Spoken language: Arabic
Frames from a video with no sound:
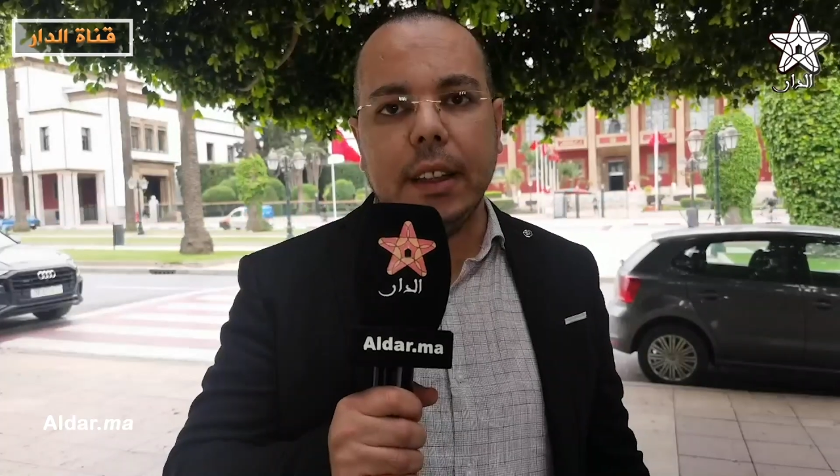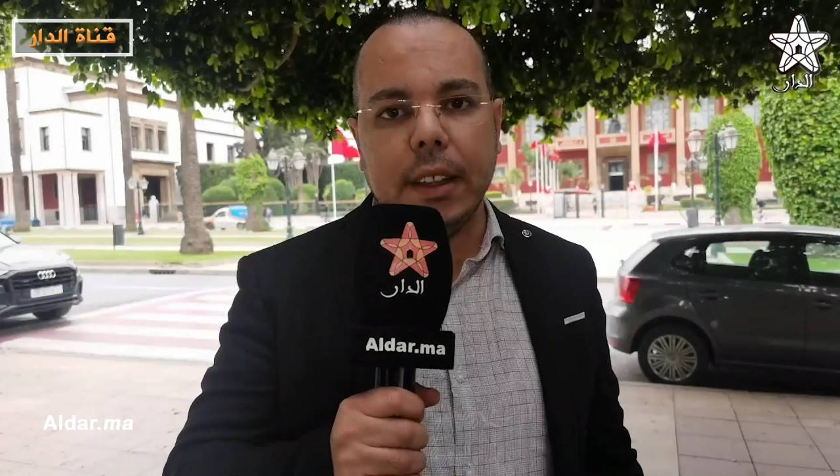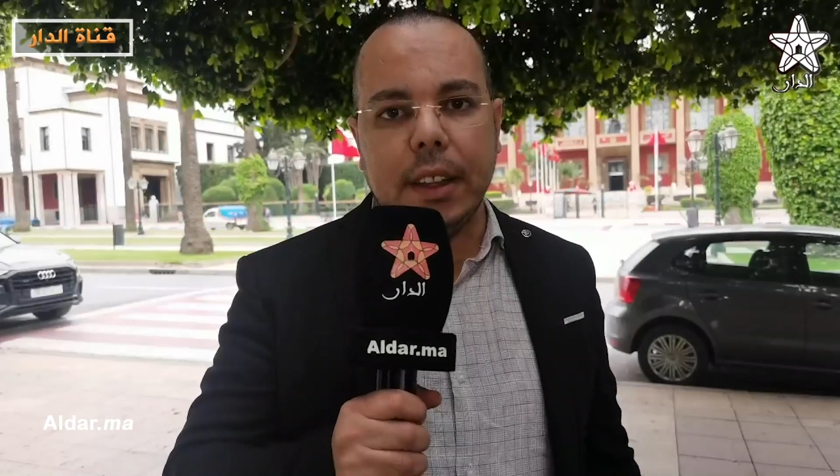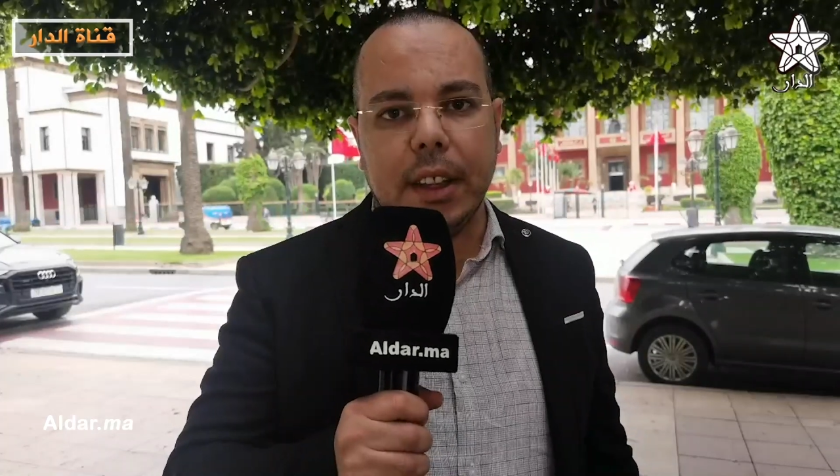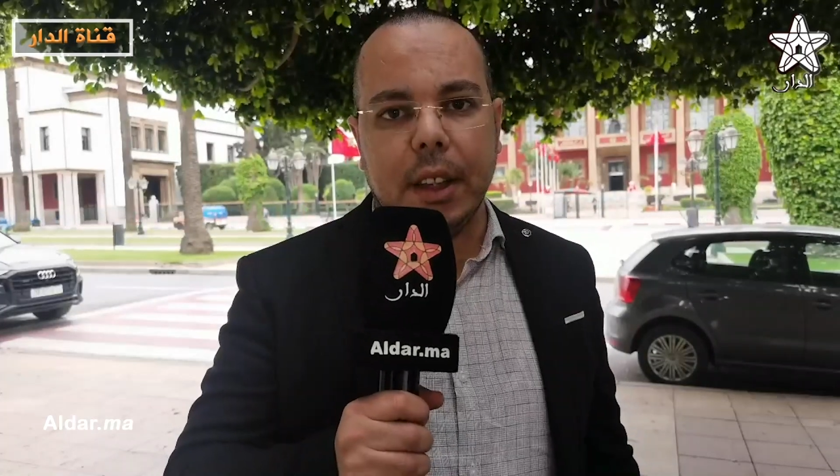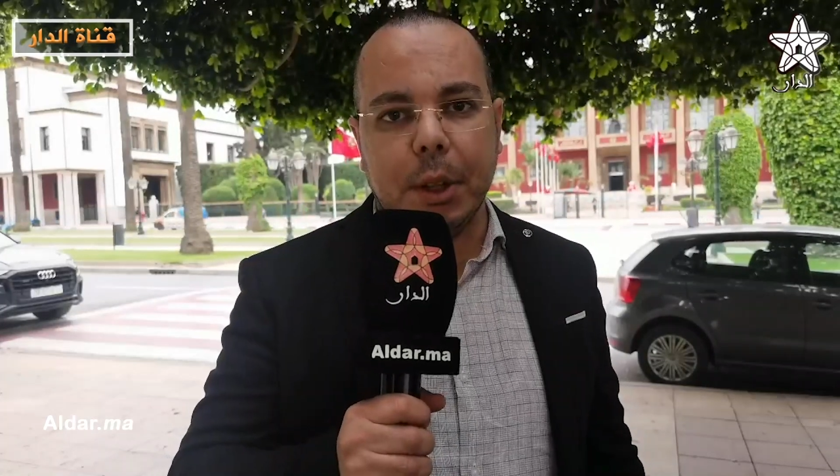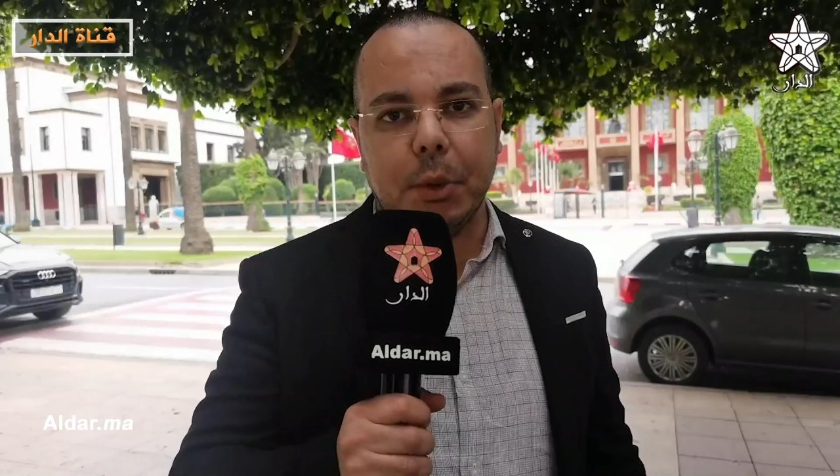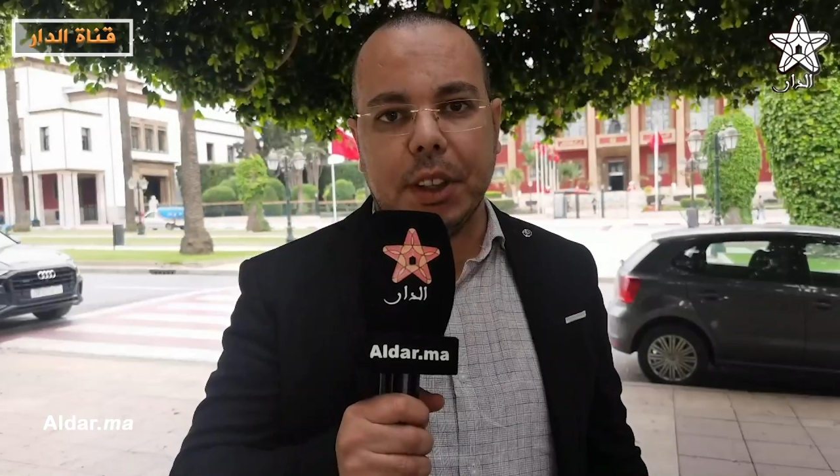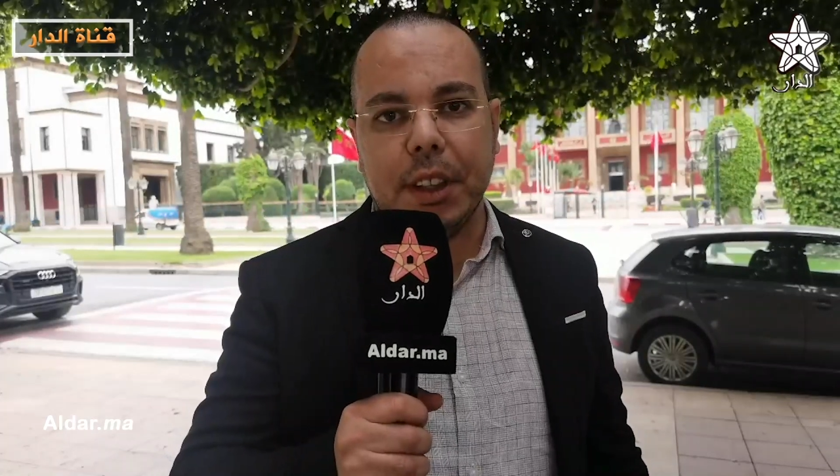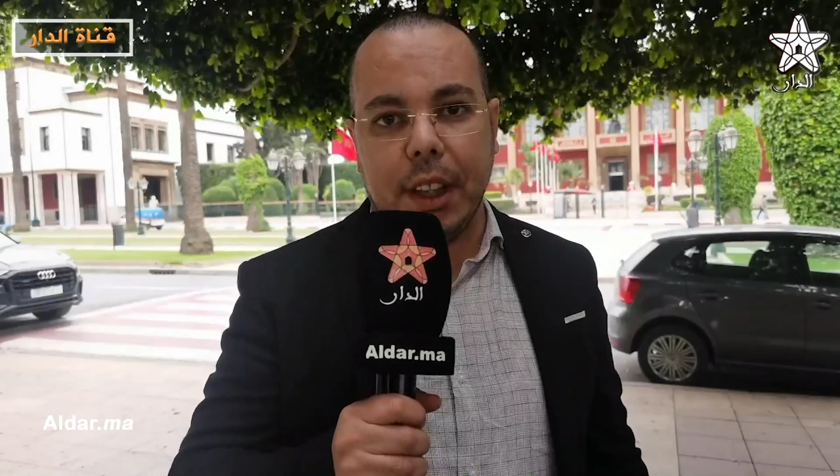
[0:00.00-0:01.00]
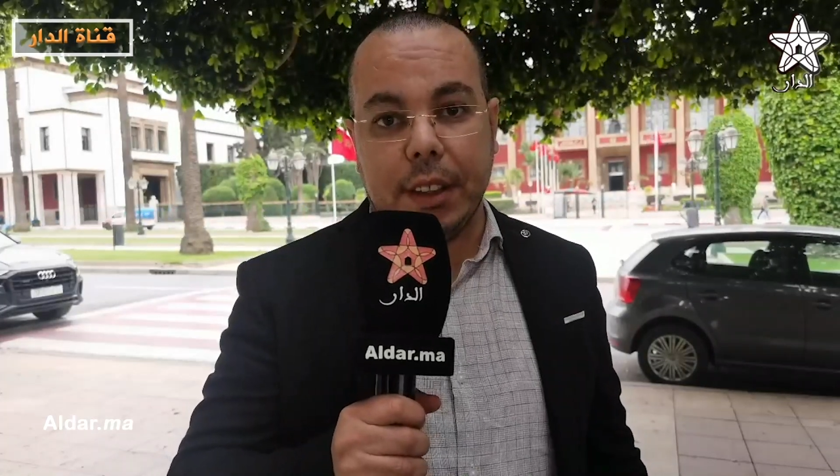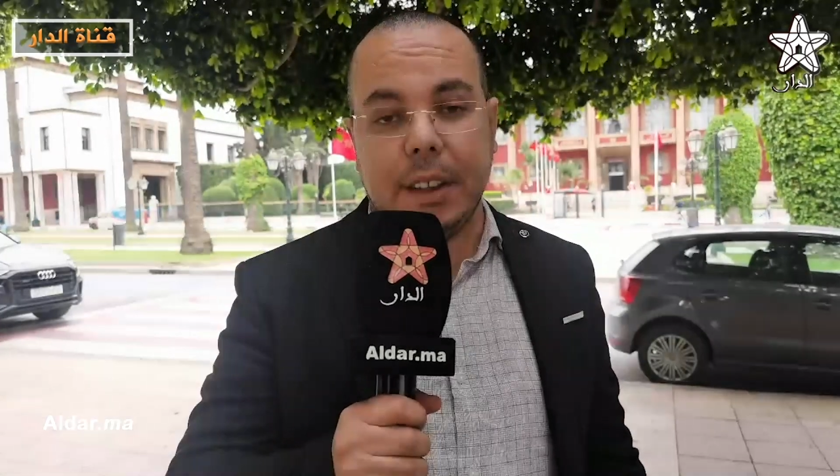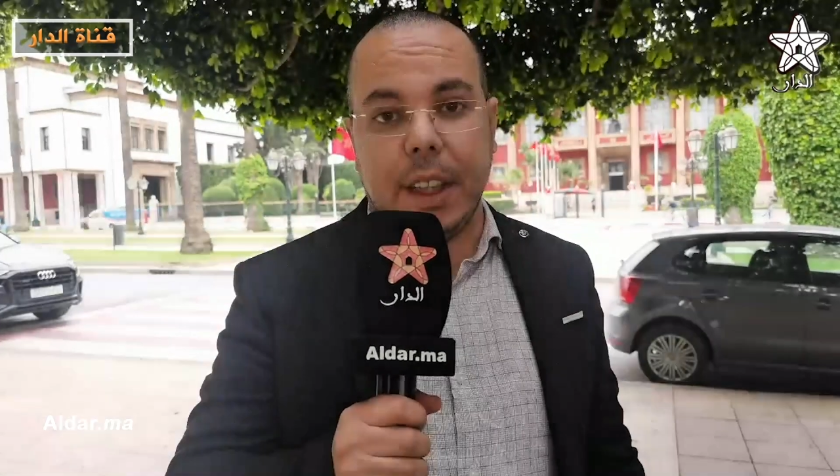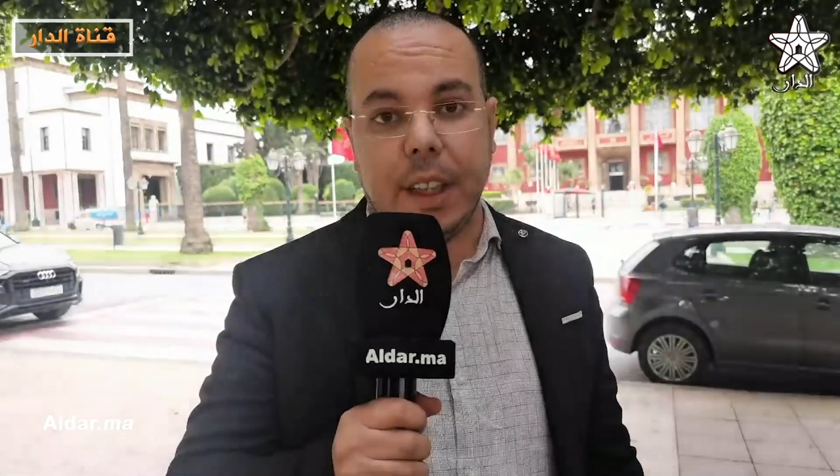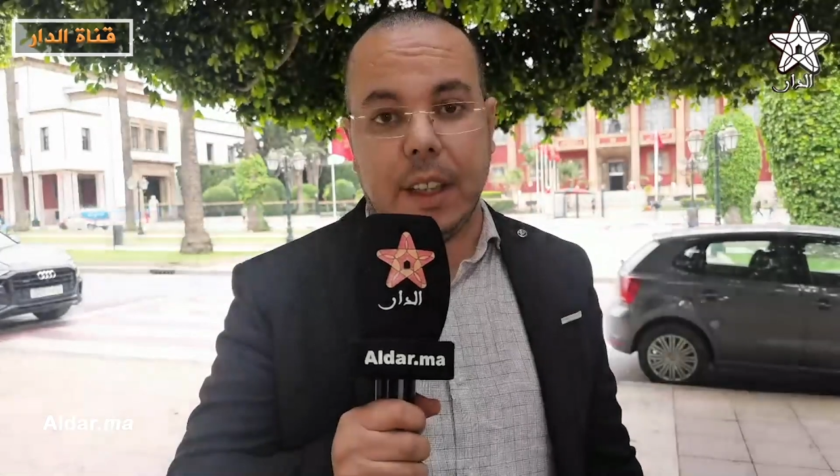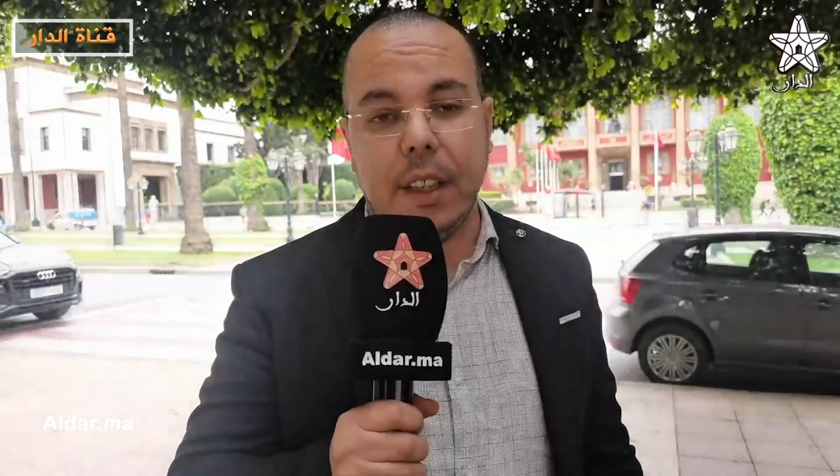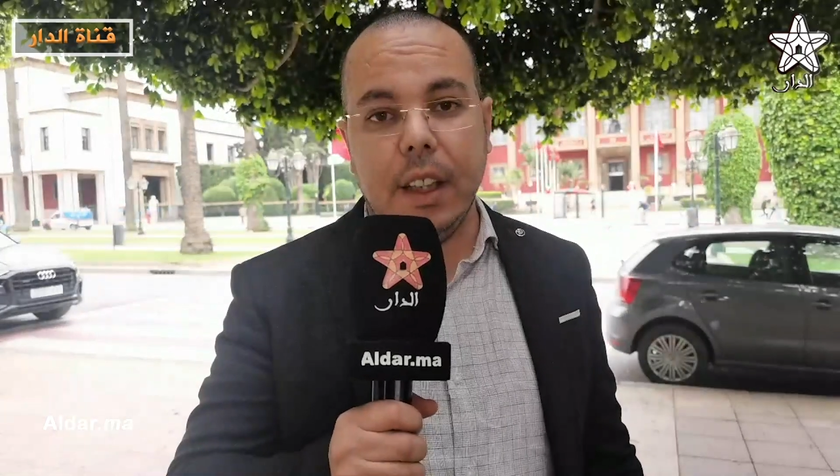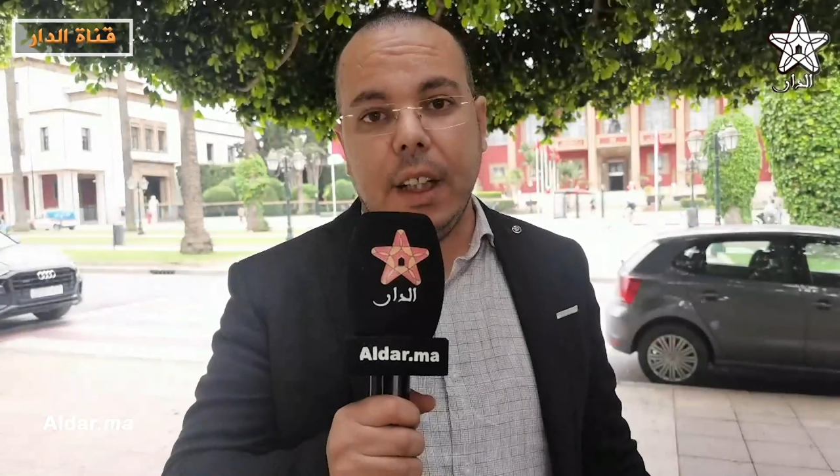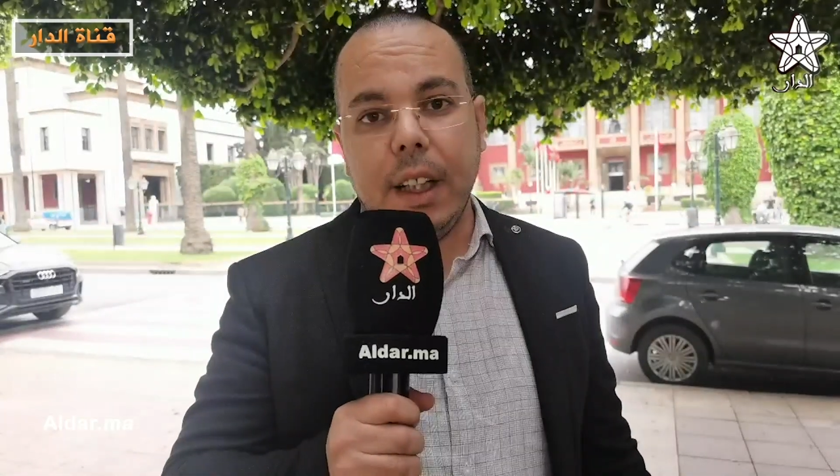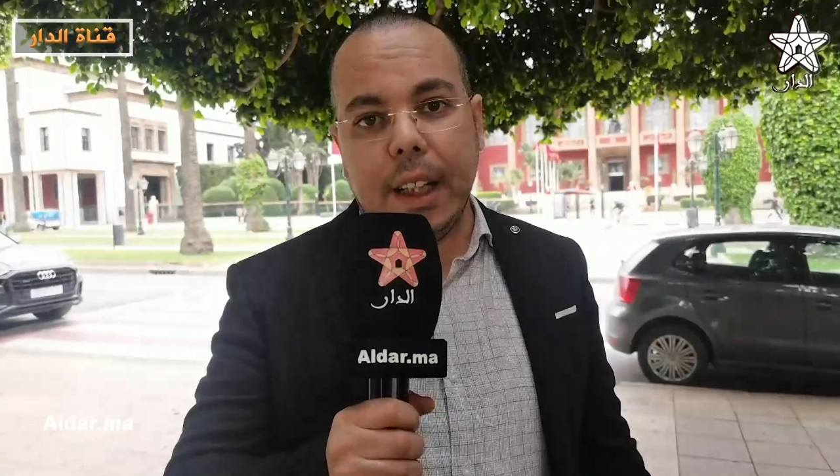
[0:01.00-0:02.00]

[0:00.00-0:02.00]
اعاده كتابه وصياغه التاريخ